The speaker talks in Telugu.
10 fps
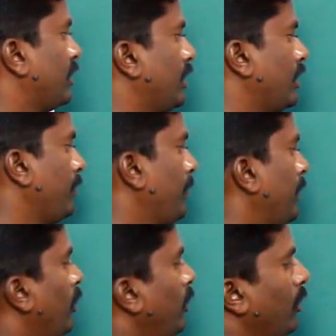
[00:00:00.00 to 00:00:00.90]
ఏంటంటే
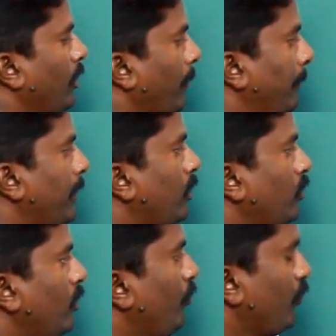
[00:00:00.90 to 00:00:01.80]
మీరు
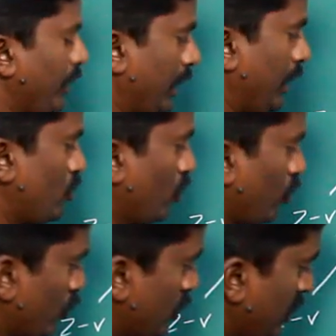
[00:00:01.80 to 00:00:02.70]
ఏ
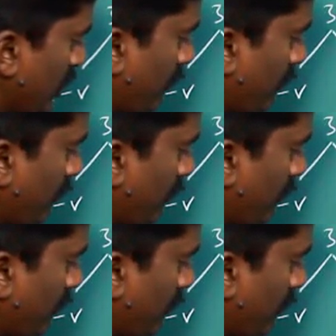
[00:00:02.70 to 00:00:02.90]
జోన్కు చెందిన